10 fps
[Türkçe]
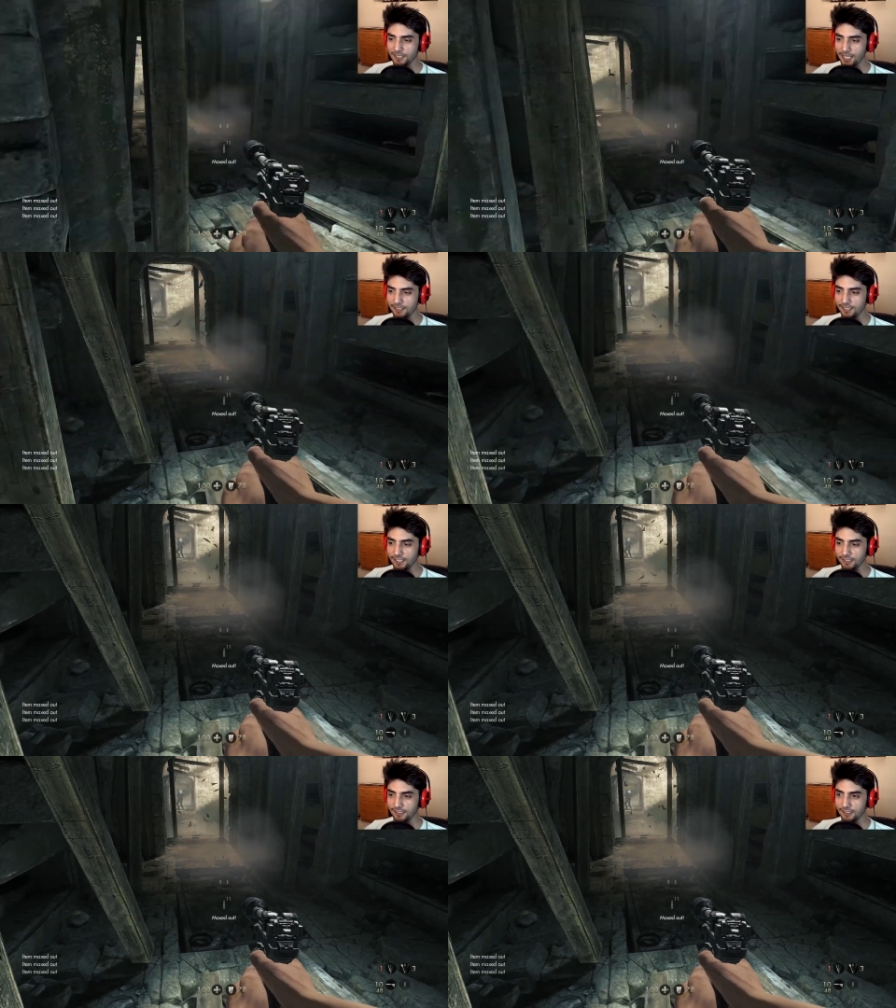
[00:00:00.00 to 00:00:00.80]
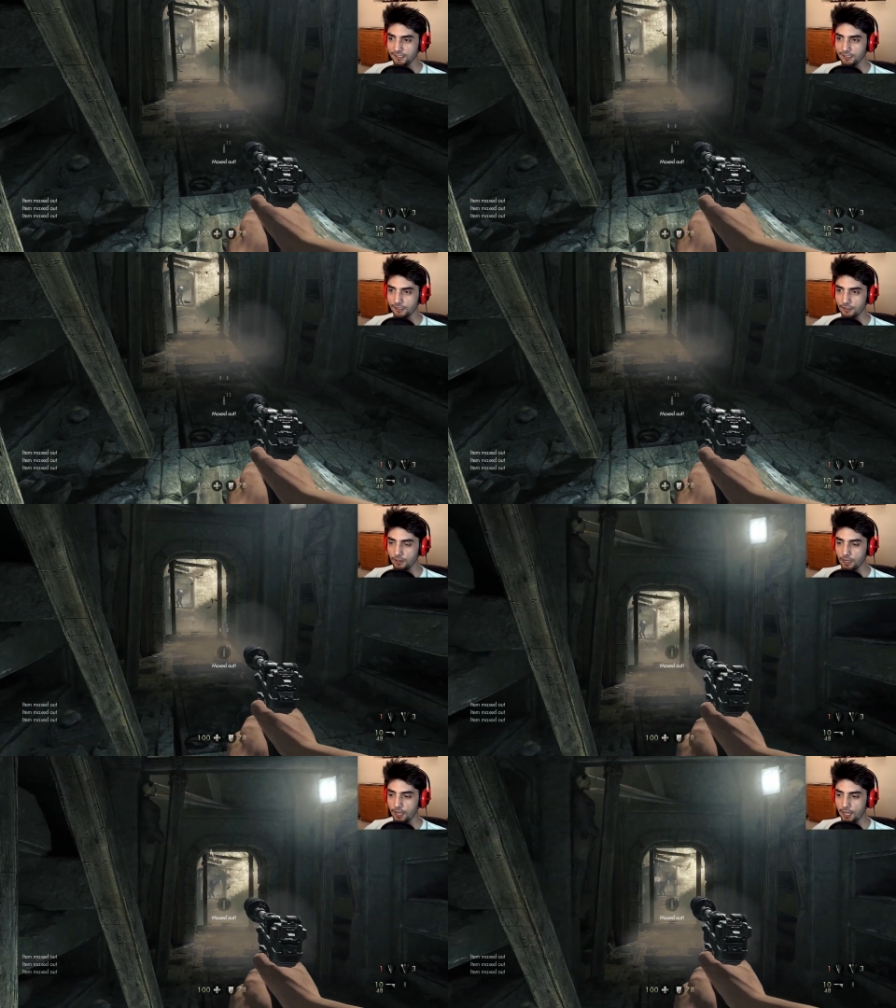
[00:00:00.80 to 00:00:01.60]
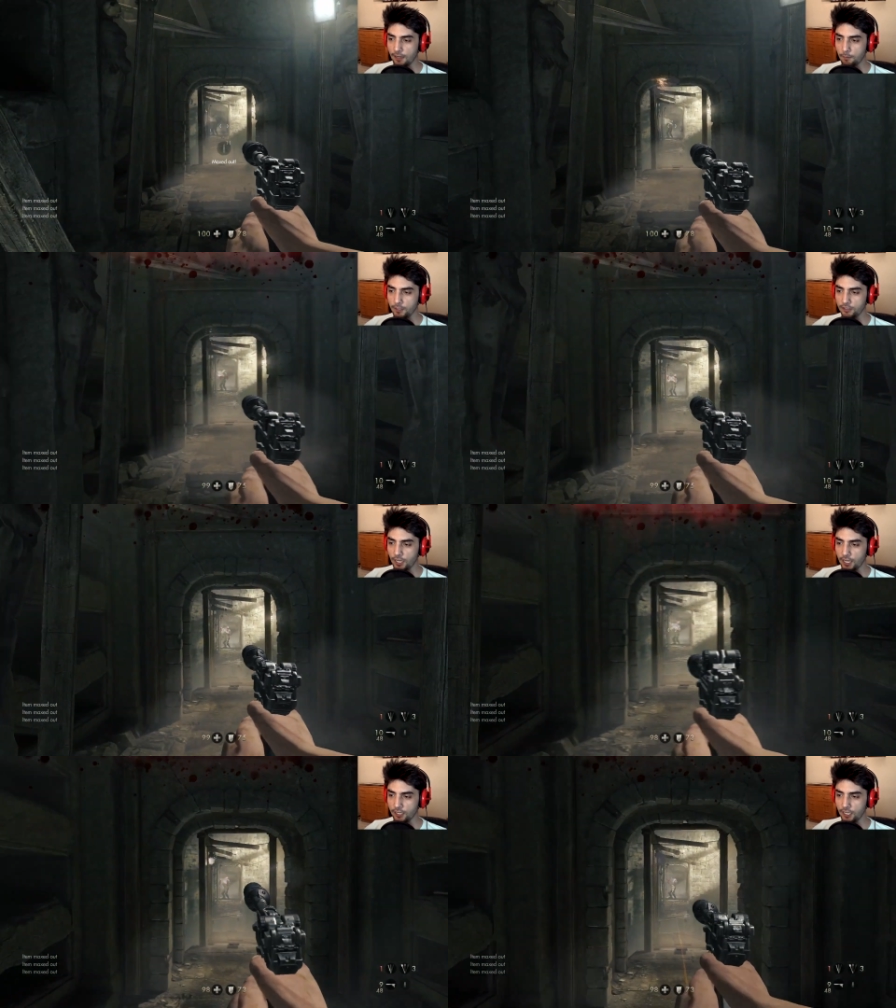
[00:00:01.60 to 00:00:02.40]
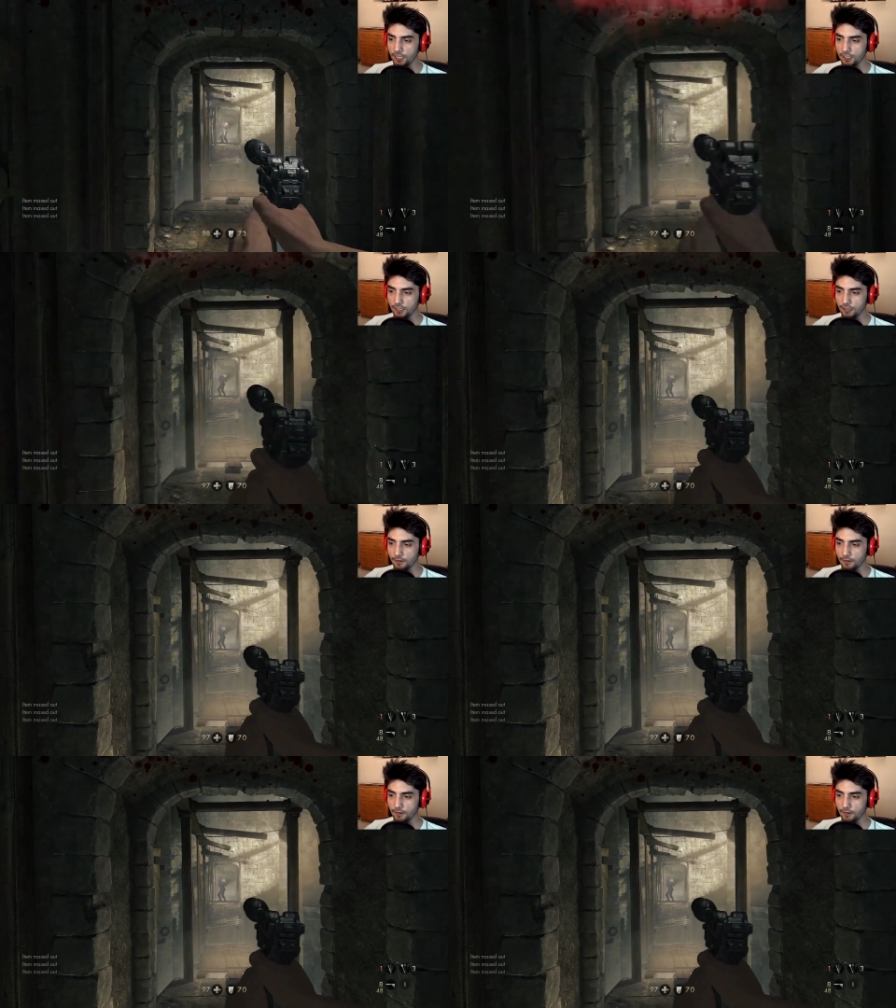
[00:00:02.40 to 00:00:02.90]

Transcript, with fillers: sensin. Ah bin dahin.